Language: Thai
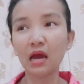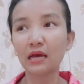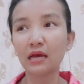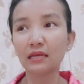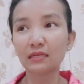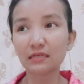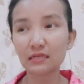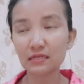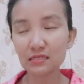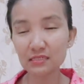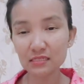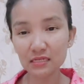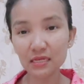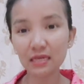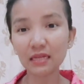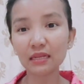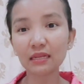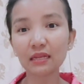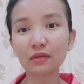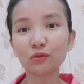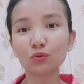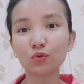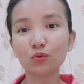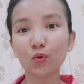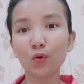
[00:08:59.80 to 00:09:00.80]
อย่างเช่น
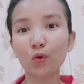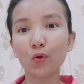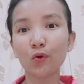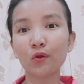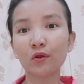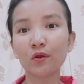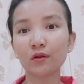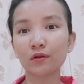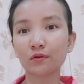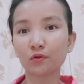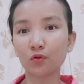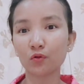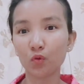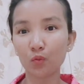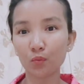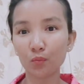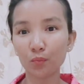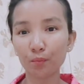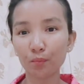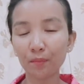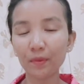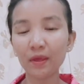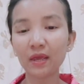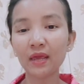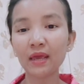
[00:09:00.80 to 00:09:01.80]
นะทุกคน
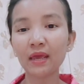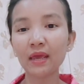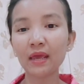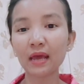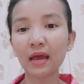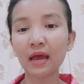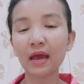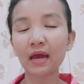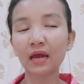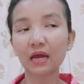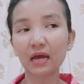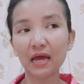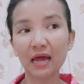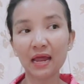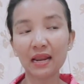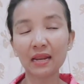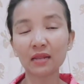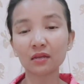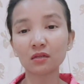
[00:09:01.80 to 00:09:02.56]
แม่อ่ะอันนั้น